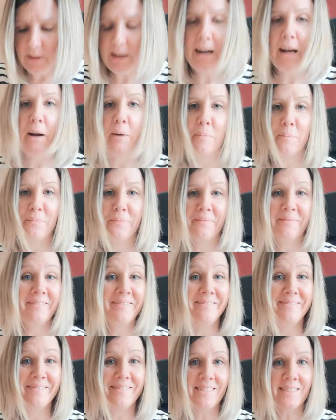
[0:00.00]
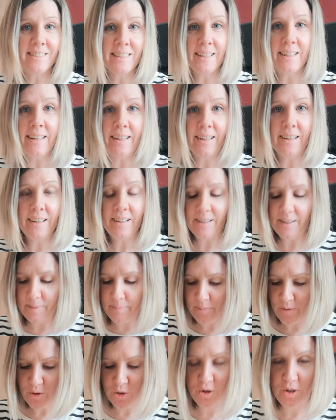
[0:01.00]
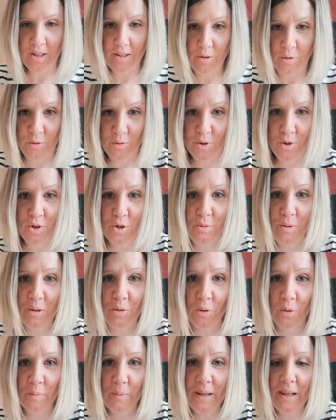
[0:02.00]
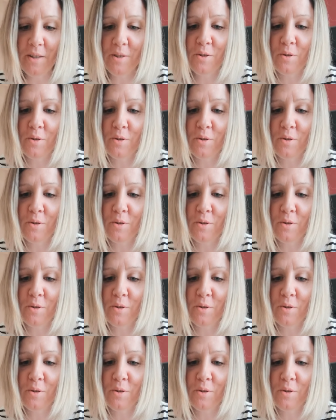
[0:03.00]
voilà. je, je suis tombée